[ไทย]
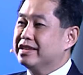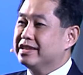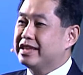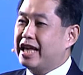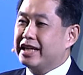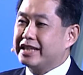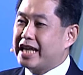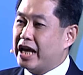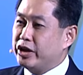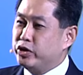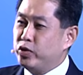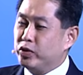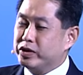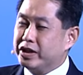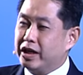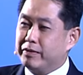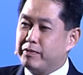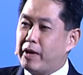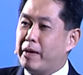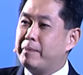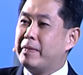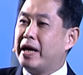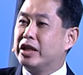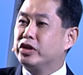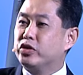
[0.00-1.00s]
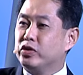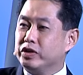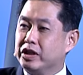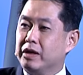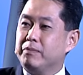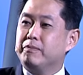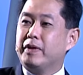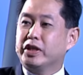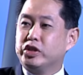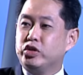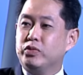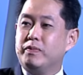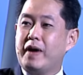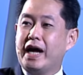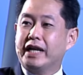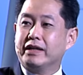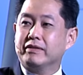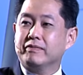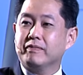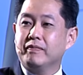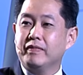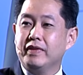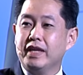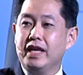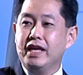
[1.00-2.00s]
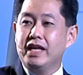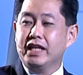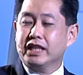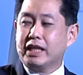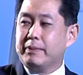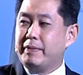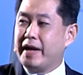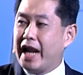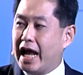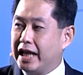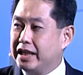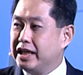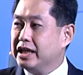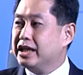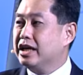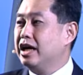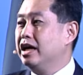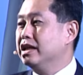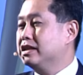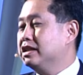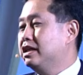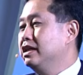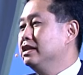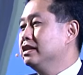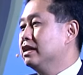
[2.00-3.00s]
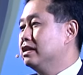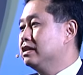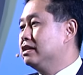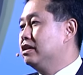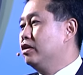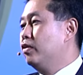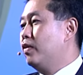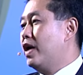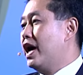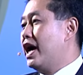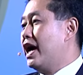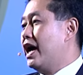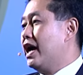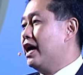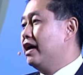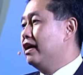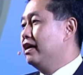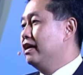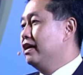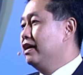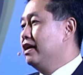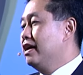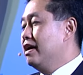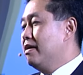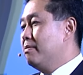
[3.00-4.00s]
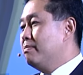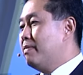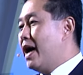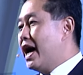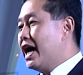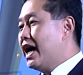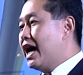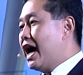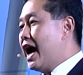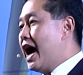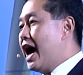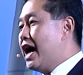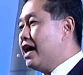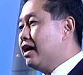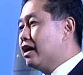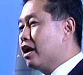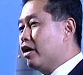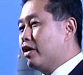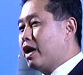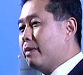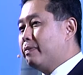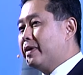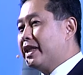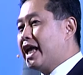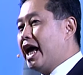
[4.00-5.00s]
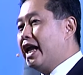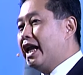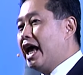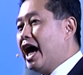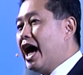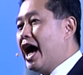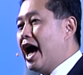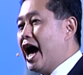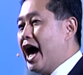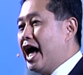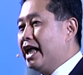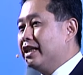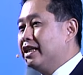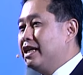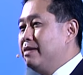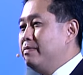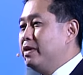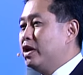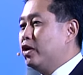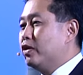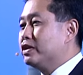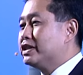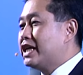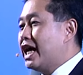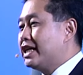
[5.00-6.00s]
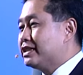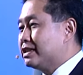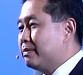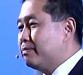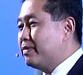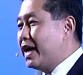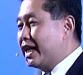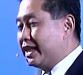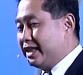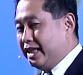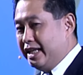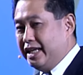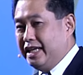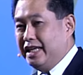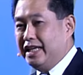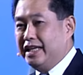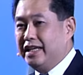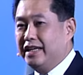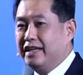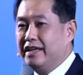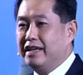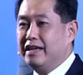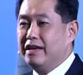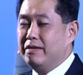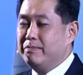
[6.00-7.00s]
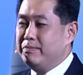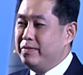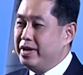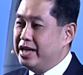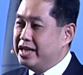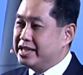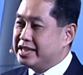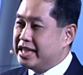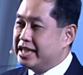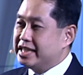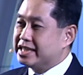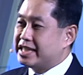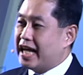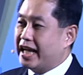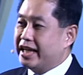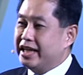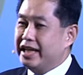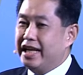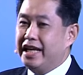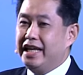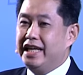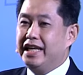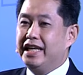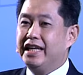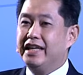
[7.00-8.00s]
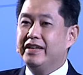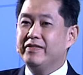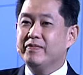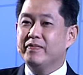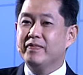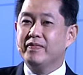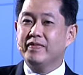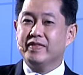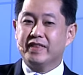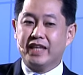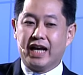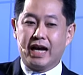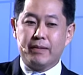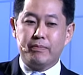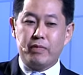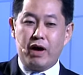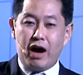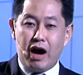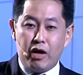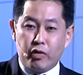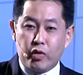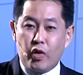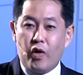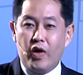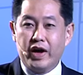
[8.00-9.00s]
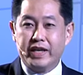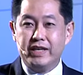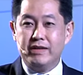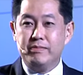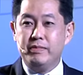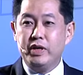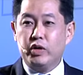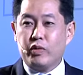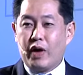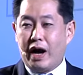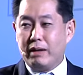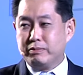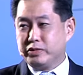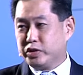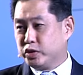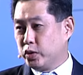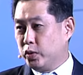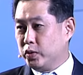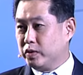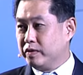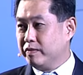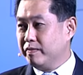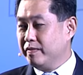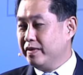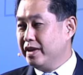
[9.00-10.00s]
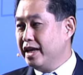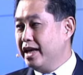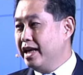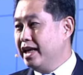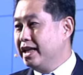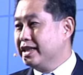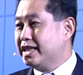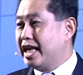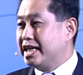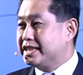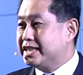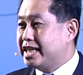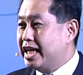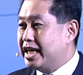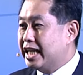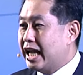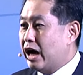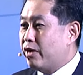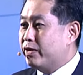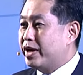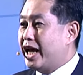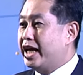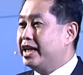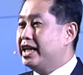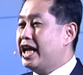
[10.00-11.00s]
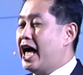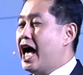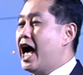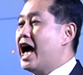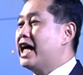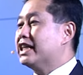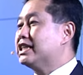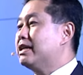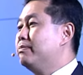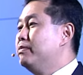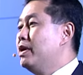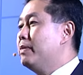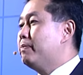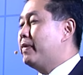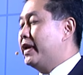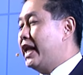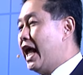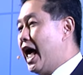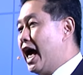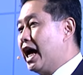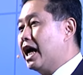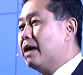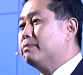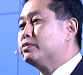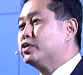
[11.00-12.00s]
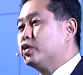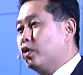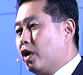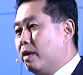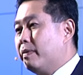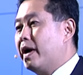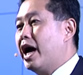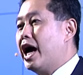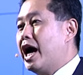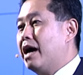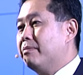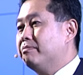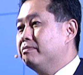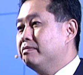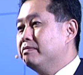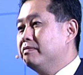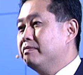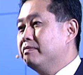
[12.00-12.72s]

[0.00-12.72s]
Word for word: ตั้งแต่ยุคดึกดำบรรพ์จนถึงปัจจุบันแต่ปัญหาที่เกิดขึ้นก็คือว่าบางครั้งเรารับประทานอาหารที่มีรสชาติสัมผัสดีมีสีสันดีนะครับอร่อยมีความสุขแต่สิ่งเหล่านั้นอาจจะมีปัญหากับสุขภาพ